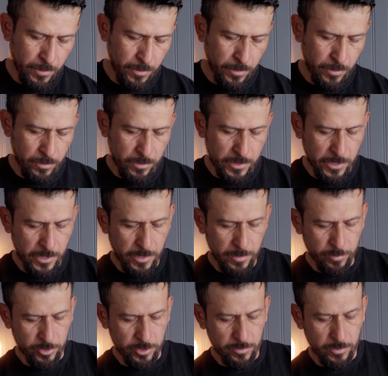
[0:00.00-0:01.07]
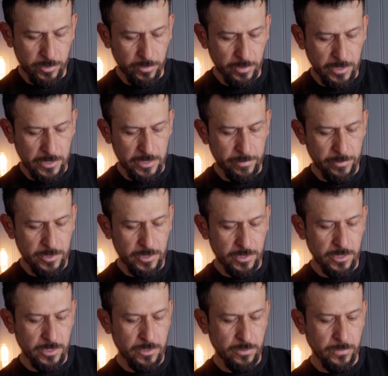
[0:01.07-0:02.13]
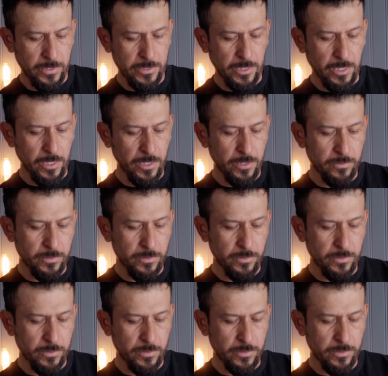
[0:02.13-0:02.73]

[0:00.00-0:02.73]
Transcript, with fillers: Entonces aquí pues lo único que hacemos es sujetarla